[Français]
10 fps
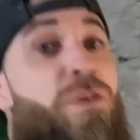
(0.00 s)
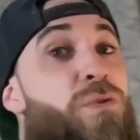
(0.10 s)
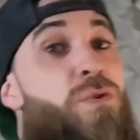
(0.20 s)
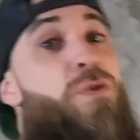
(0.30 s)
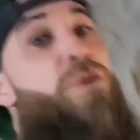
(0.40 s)

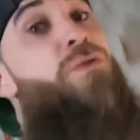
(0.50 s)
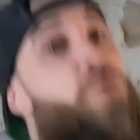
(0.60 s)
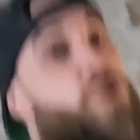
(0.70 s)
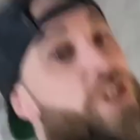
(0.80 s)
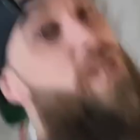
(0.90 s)
Donc, le
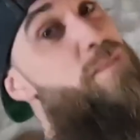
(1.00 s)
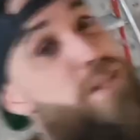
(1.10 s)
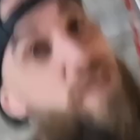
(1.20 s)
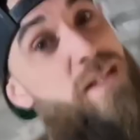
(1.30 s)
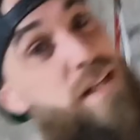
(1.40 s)
prochain
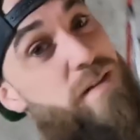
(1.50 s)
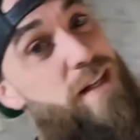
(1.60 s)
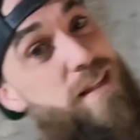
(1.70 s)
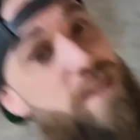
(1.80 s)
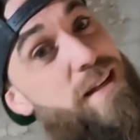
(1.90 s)
épisode, ça va
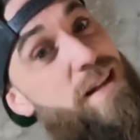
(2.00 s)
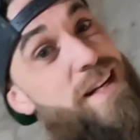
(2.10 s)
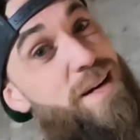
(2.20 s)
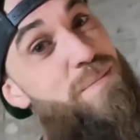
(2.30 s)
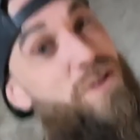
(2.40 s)
être
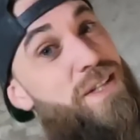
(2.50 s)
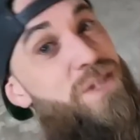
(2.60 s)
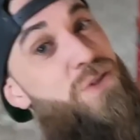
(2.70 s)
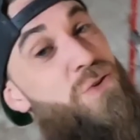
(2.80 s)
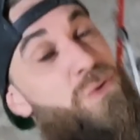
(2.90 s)

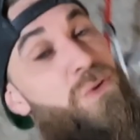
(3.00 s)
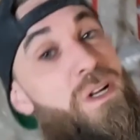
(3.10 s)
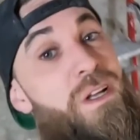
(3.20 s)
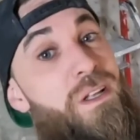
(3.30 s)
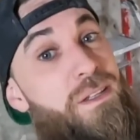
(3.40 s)
l'implantation
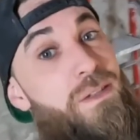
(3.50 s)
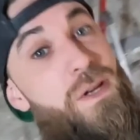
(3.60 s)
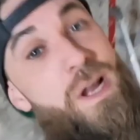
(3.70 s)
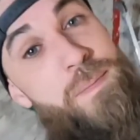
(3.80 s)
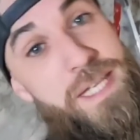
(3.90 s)

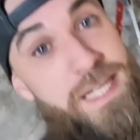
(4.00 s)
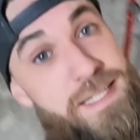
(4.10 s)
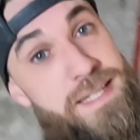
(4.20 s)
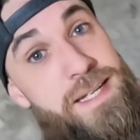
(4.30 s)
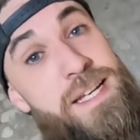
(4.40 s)
de la
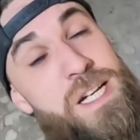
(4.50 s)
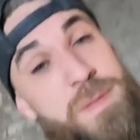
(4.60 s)
pièce et en